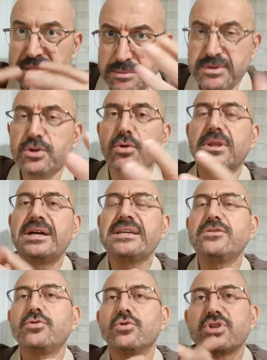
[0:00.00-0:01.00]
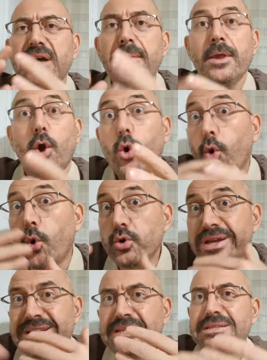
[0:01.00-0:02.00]
demir yolları gidiyorsa
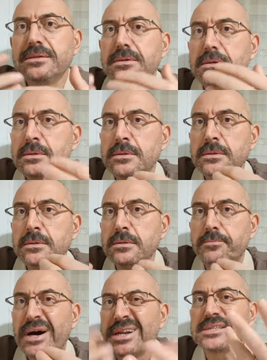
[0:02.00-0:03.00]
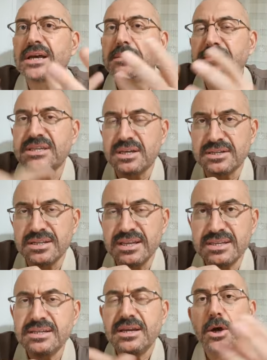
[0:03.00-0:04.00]
oranın e, parasal miktarı
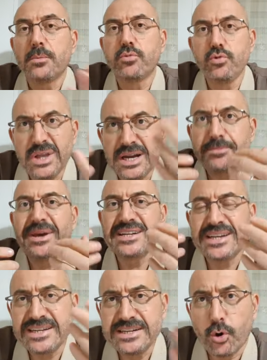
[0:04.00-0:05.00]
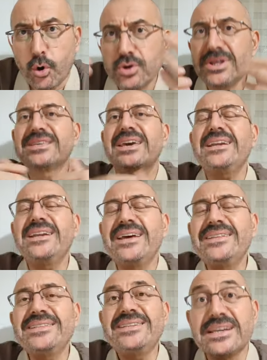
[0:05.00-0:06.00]
nedir? Bunlar belirlenir. Oradan
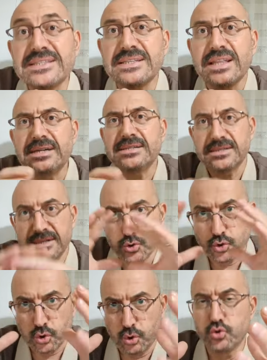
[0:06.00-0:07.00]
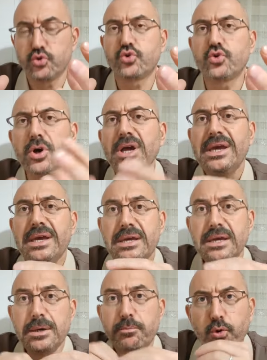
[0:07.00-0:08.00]
gelen yazılar sonucu
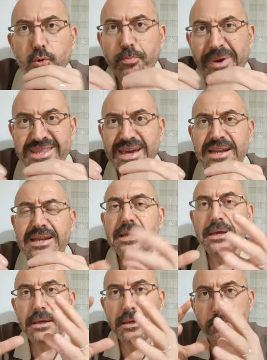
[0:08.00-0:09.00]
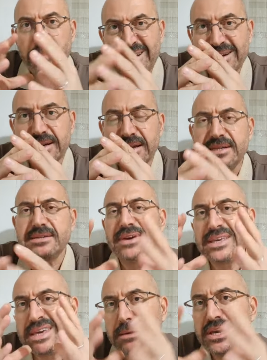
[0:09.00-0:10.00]
e, bu bedel e, belirlenir
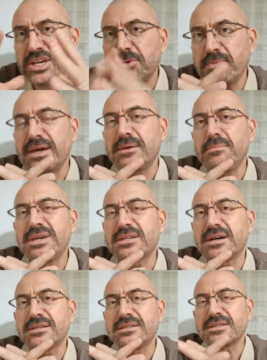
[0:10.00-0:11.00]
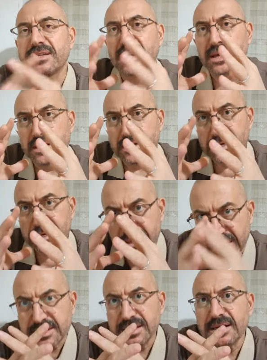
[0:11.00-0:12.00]
ve yeme içme miktarınızda
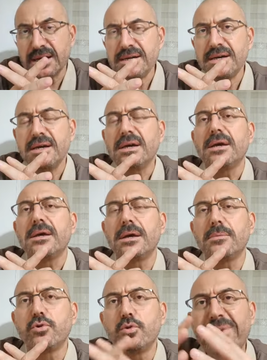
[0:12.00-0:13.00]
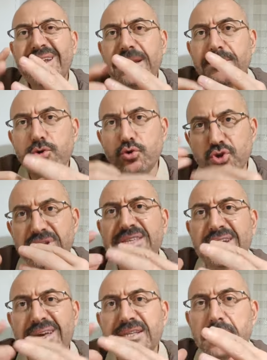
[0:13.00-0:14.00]
katılarak e, bunun belli bir
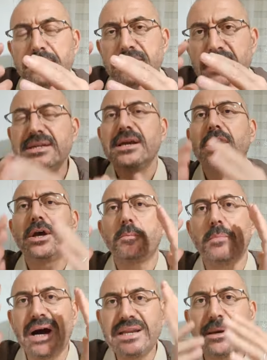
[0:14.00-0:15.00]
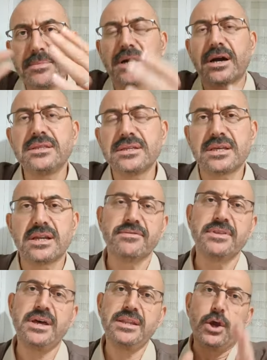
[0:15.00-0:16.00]
yüzdesel hesabı var Maliye Bakanlığı
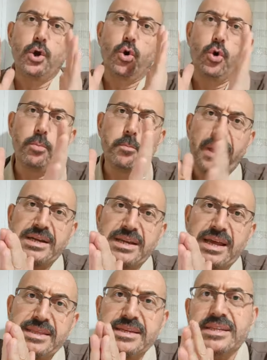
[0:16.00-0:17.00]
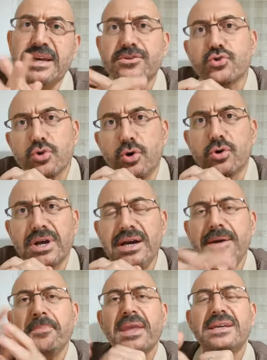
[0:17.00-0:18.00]
tarafından. O belirlendikten
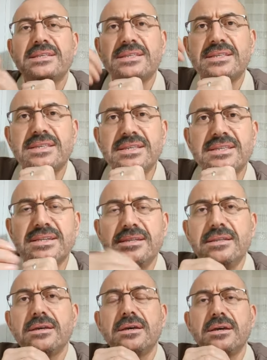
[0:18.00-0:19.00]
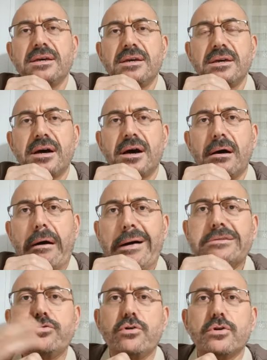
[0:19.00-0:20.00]
sonra sizin e,
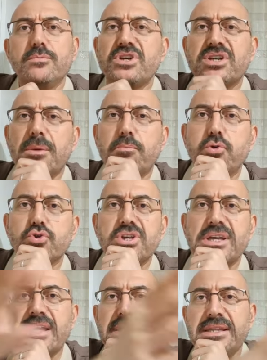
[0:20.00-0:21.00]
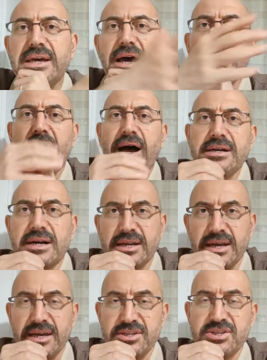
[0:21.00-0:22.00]
atıyorum işte Bursa'dan
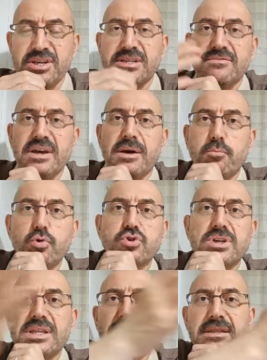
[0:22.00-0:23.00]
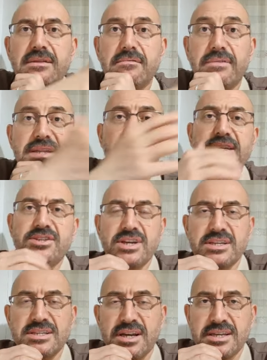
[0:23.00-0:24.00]
Ankara'ya gideceksin veya Bursa'dan Van'a
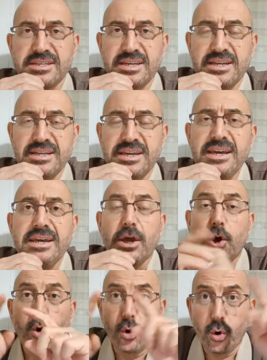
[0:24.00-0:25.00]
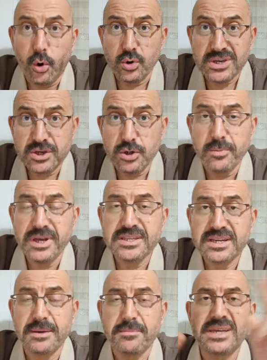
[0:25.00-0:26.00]
gideceksin askerliğe. O
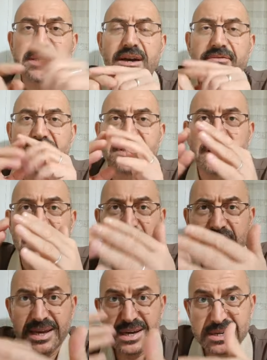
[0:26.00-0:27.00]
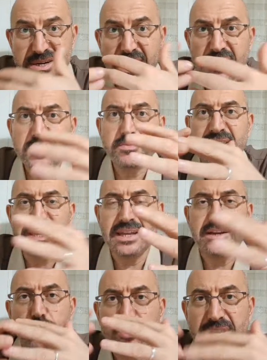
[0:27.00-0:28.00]
kilometre mesafesiyle raiş
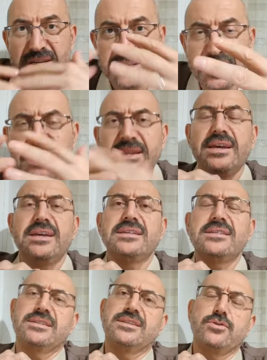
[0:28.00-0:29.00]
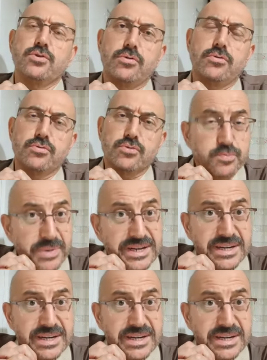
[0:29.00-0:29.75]
bedel üzerinden sizin yolluğunuz